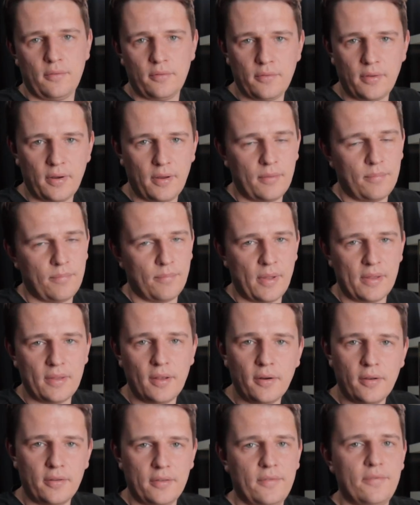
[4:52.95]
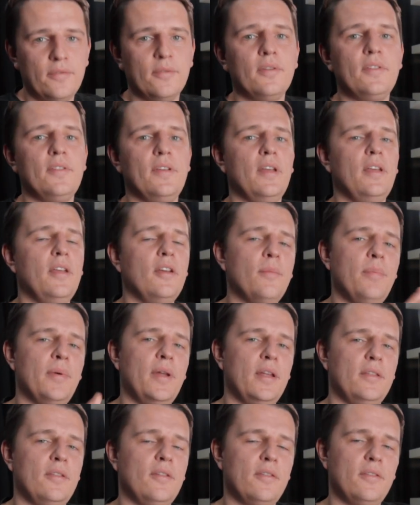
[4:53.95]
która ma tylko te funkcje i
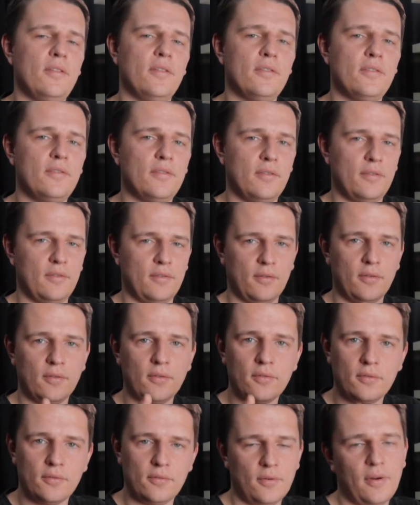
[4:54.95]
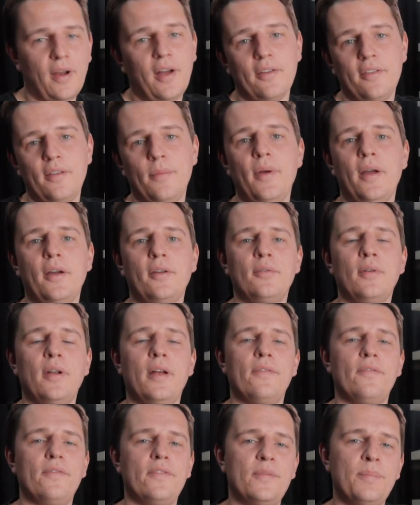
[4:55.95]
operator to jest druga osoba,
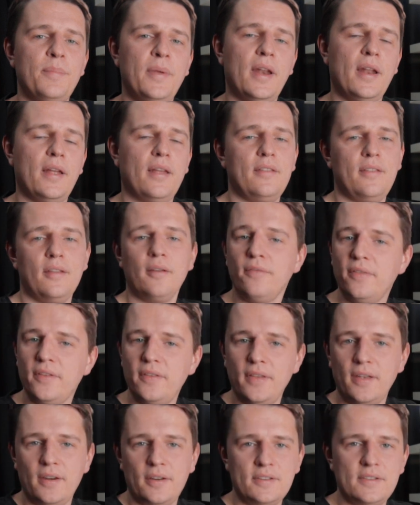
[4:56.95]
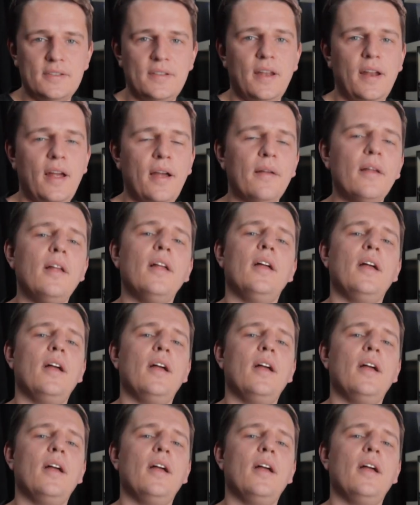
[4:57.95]
która wspiera tę wizję reżysera,